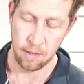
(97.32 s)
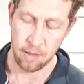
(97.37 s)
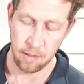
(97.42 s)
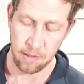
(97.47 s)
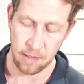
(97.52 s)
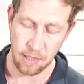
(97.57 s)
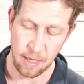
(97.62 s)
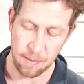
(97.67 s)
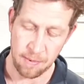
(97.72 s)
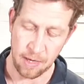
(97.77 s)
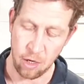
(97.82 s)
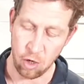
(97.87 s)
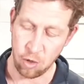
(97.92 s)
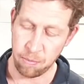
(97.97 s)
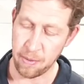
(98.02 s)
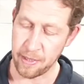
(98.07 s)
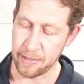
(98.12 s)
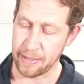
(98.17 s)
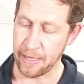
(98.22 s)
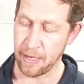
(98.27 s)
Ich habe auch
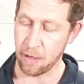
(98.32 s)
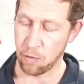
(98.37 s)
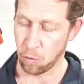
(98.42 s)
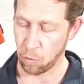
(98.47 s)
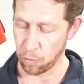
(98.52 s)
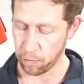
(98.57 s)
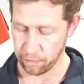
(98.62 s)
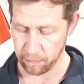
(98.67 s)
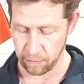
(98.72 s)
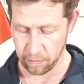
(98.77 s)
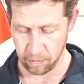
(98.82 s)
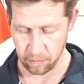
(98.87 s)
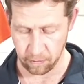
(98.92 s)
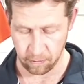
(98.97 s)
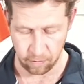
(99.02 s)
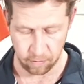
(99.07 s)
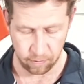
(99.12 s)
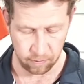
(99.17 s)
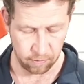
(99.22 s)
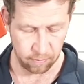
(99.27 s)
bei der Hose
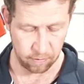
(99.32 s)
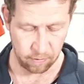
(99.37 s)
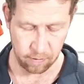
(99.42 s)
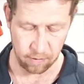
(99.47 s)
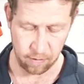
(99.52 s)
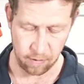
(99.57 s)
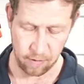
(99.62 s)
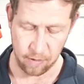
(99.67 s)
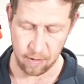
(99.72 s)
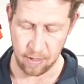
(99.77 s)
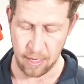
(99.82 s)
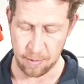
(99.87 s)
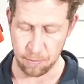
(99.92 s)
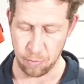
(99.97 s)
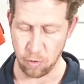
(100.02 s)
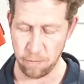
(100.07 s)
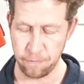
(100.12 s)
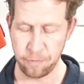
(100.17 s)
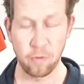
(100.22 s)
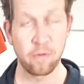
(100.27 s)
ein
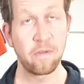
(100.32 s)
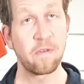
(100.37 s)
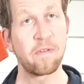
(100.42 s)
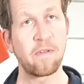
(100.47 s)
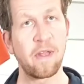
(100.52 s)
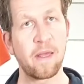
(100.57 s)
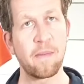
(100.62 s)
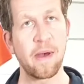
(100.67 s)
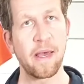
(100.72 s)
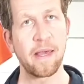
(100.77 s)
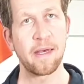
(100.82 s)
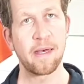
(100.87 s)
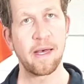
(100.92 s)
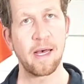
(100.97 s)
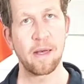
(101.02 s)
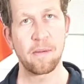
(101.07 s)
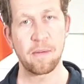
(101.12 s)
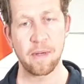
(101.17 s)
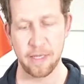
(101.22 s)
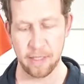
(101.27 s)
Belüftungssystem
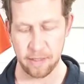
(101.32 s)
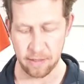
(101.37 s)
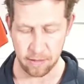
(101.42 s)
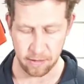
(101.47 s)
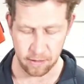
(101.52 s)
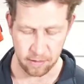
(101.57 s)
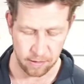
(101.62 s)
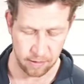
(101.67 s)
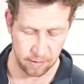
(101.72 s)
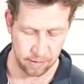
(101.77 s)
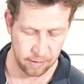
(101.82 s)
eingearbeitet.